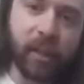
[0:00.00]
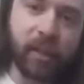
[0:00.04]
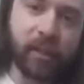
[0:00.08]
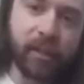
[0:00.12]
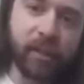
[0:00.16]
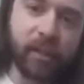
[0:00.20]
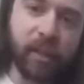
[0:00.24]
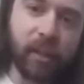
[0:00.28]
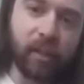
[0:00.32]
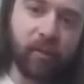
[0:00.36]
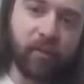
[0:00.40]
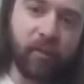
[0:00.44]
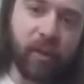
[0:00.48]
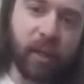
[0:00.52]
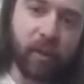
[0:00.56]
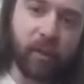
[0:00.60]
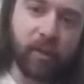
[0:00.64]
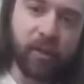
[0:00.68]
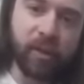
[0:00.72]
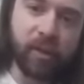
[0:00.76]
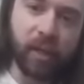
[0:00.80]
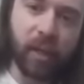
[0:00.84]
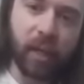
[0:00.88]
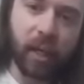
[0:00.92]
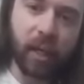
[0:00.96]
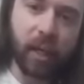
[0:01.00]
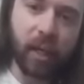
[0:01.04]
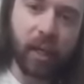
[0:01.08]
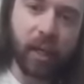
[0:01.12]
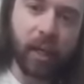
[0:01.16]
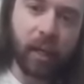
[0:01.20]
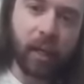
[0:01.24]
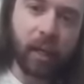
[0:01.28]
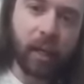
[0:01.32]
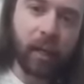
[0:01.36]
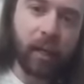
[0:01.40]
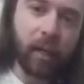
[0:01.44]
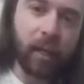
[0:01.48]
esse dedo vai
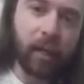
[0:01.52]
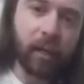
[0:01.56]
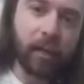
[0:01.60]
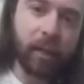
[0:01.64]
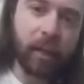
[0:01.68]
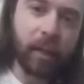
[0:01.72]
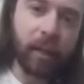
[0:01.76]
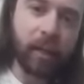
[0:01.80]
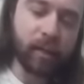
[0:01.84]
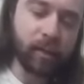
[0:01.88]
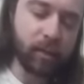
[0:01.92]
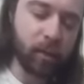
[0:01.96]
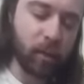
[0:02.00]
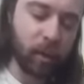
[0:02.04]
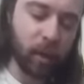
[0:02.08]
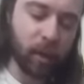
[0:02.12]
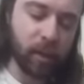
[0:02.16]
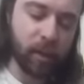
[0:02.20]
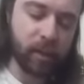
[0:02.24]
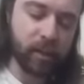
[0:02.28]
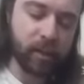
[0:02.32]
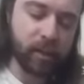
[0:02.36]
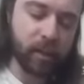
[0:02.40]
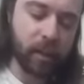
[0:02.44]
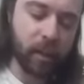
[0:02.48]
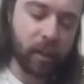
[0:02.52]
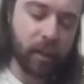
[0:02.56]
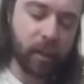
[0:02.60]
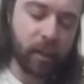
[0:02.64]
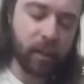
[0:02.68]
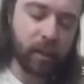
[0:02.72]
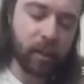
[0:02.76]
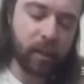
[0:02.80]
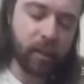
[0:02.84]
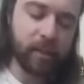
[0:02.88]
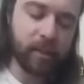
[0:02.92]
oscilar em três notas, tá?